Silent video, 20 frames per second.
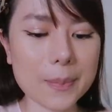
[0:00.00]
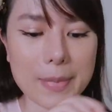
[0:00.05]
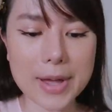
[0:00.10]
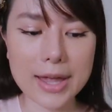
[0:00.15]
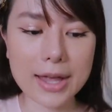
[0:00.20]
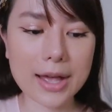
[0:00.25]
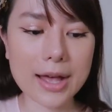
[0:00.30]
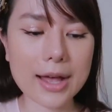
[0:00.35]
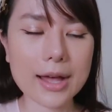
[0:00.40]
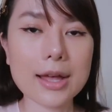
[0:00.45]
ต่อไป
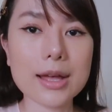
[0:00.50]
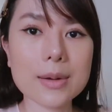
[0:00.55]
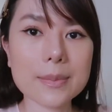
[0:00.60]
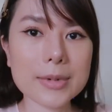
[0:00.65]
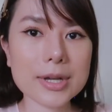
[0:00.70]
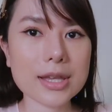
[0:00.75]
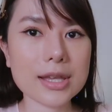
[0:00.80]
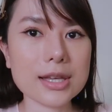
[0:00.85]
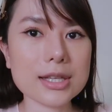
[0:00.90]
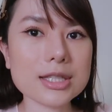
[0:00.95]
ค่ะ
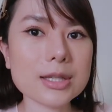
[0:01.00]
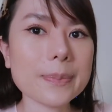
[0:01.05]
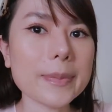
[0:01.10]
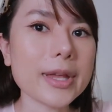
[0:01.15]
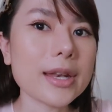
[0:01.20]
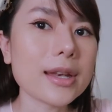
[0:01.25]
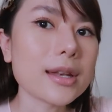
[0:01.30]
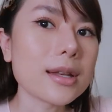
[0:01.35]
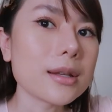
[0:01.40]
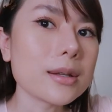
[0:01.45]
เมื่อกี้จะ
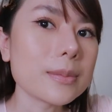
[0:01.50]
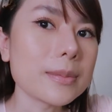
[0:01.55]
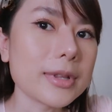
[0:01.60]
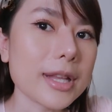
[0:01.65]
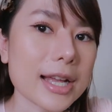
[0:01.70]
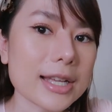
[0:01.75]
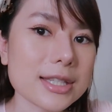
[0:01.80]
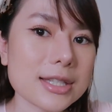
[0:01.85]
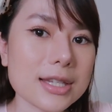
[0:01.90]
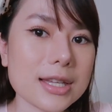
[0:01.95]
เป็น
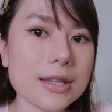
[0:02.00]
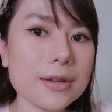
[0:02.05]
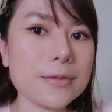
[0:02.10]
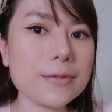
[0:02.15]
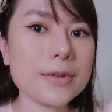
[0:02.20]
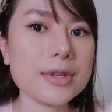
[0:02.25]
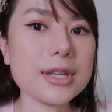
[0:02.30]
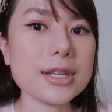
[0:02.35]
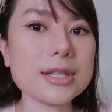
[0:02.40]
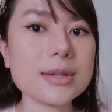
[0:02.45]
blush ที่
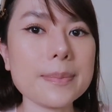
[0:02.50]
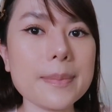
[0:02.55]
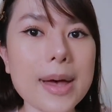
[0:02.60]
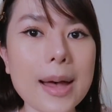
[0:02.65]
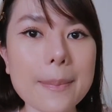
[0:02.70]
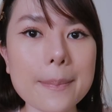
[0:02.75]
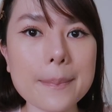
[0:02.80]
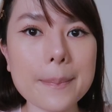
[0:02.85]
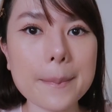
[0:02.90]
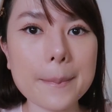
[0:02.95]
finish แบ
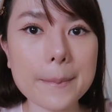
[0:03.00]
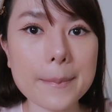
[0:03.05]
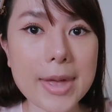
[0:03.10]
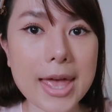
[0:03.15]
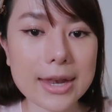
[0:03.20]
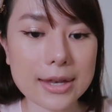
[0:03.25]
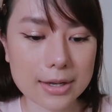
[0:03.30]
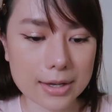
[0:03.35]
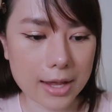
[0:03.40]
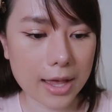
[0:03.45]
บ
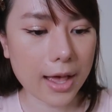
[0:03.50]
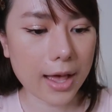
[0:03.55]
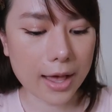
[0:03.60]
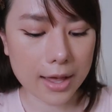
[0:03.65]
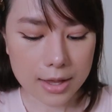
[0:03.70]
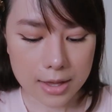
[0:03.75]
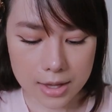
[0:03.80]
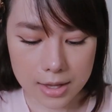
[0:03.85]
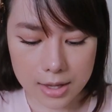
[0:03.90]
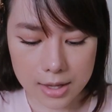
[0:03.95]
matte นะคะ
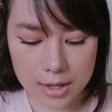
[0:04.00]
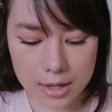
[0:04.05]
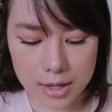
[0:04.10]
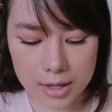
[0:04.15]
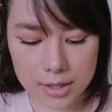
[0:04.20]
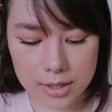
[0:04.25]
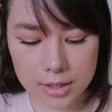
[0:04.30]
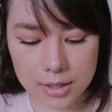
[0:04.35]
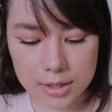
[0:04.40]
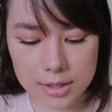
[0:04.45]

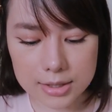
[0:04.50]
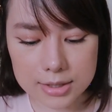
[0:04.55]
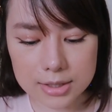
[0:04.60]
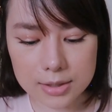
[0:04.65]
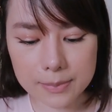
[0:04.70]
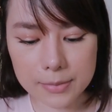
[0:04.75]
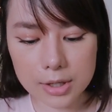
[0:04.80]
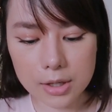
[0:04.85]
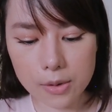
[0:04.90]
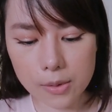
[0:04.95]
อันนี้
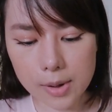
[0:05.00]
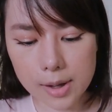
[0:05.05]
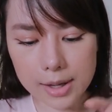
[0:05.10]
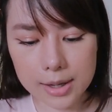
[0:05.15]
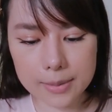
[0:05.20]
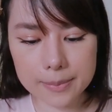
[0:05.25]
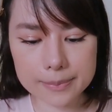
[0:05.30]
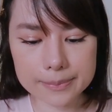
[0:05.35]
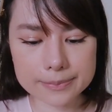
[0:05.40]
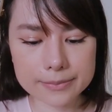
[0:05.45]
จะมีค
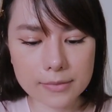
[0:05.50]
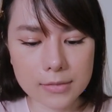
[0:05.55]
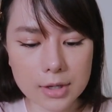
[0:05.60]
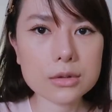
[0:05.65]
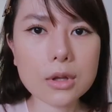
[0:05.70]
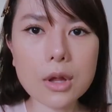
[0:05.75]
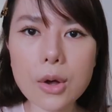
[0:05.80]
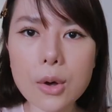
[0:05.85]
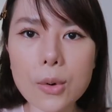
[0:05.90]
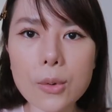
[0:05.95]
วาม
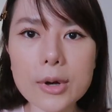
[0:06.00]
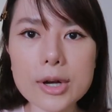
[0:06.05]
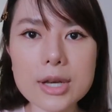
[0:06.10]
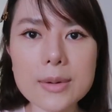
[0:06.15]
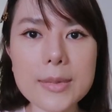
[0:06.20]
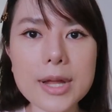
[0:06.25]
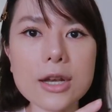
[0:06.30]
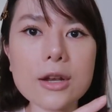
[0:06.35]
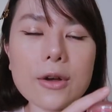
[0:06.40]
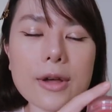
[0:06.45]
glow ขึ้
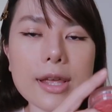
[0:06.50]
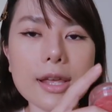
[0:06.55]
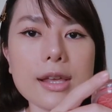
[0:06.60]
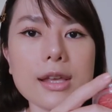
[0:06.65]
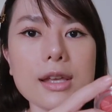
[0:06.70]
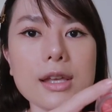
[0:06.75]
นมาหน่อย